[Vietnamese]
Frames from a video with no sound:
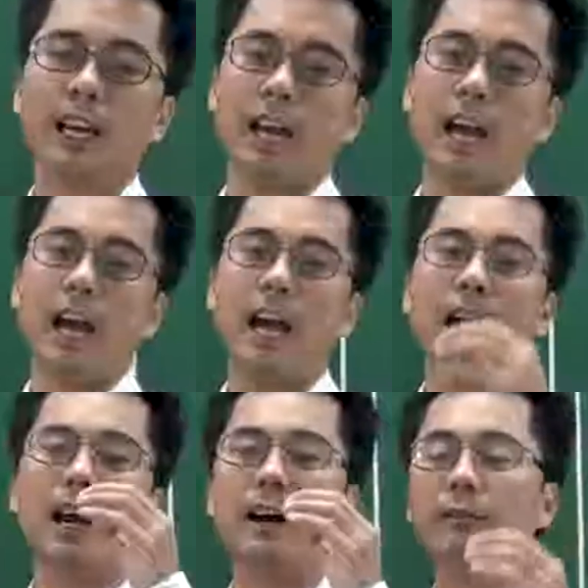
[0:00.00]

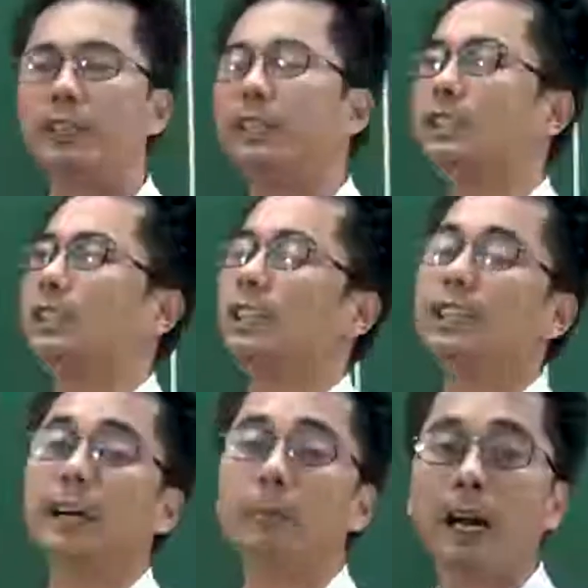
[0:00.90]
Ở vị trí
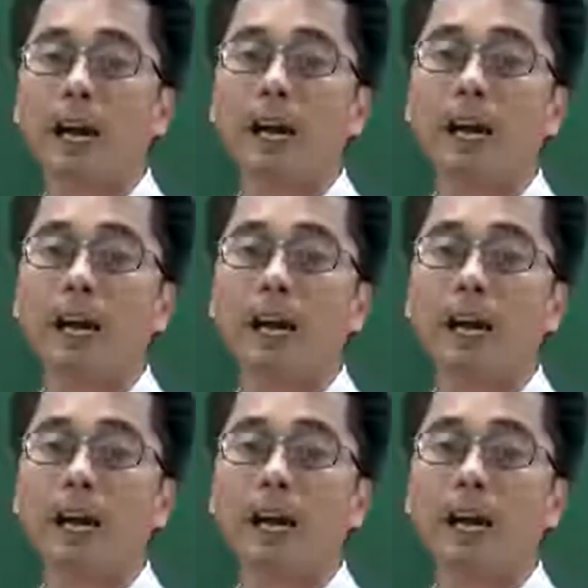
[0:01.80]
cân bằng.